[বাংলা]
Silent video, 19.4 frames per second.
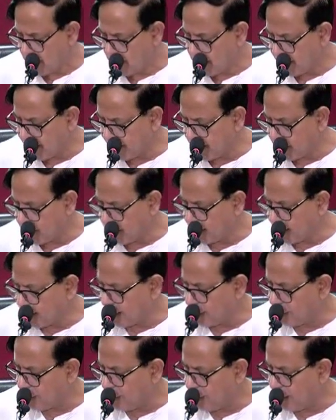সেটা
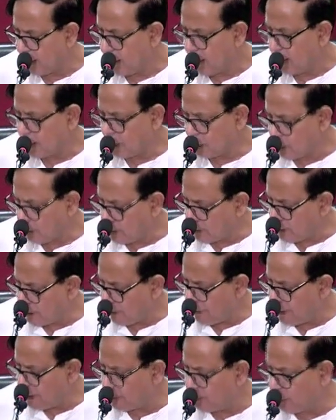থাকবে তার সঙ্গে আমাদের
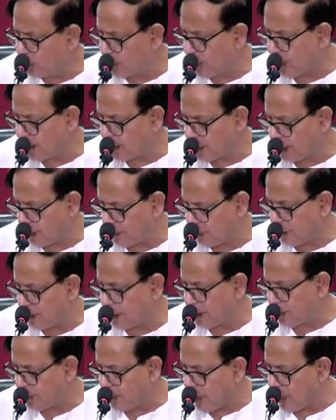ফেসবুক পেজ থাকবে
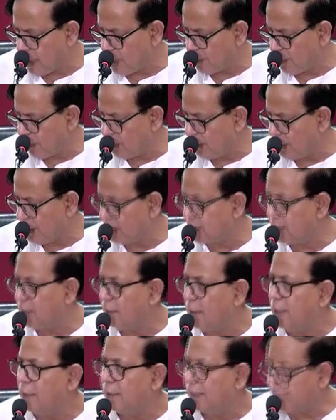যেটা পাহাড়ায় পাবলিক
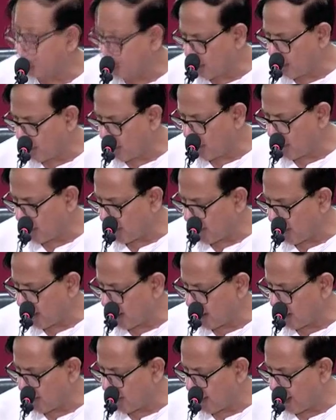সেখানেও ফর্মটা পাওয়া
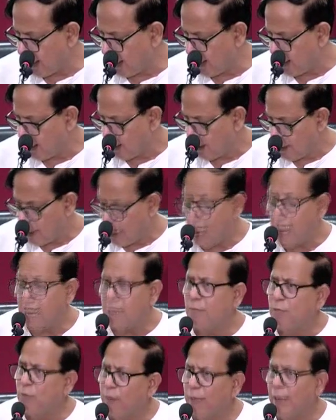যেতে পারে আর
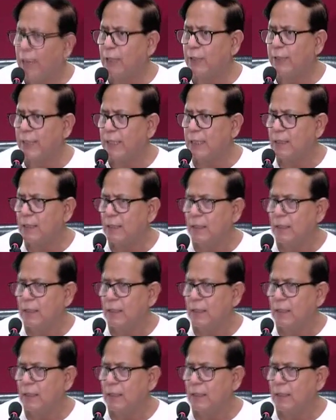মোবাইলও এটা